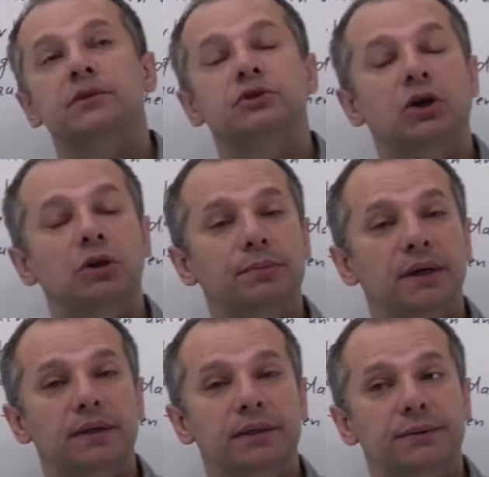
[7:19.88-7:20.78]
Schauen
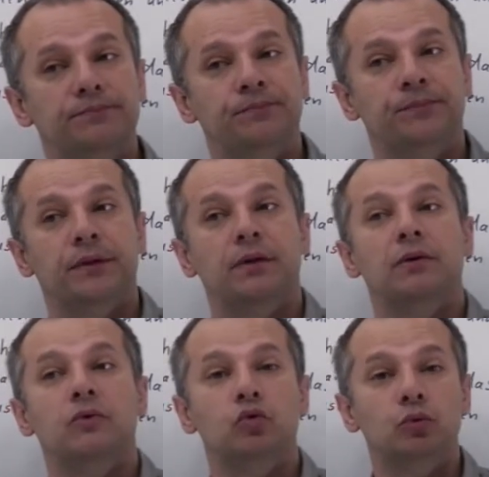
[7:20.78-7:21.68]
bei der
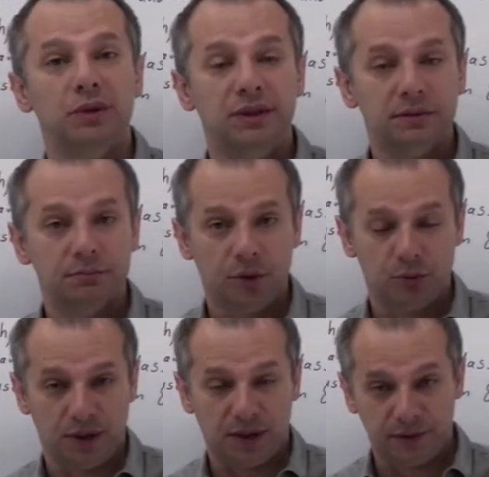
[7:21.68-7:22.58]
kumulierten
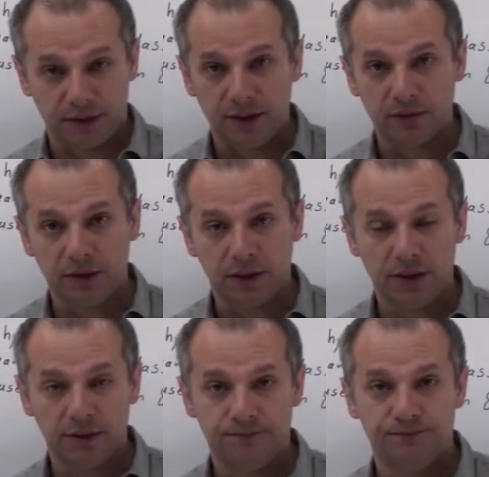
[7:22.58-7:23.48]
Binomialverteilung nach.
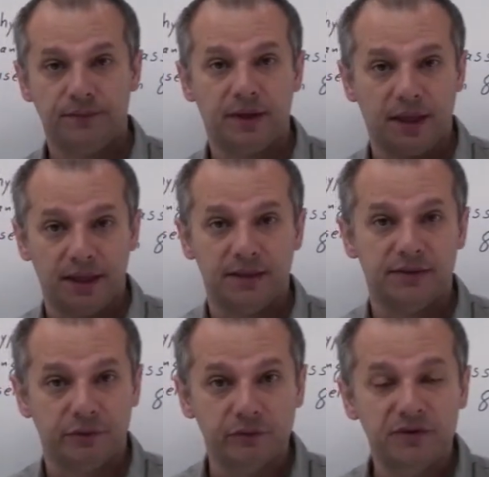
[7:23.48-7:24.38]
N
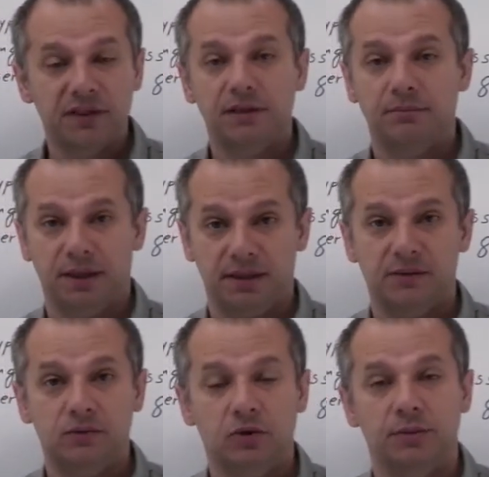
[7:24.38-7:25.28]
ist 50, P
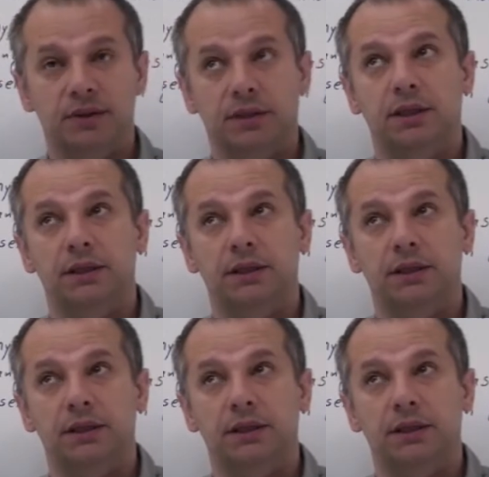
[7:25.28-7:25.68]
ist 0,3.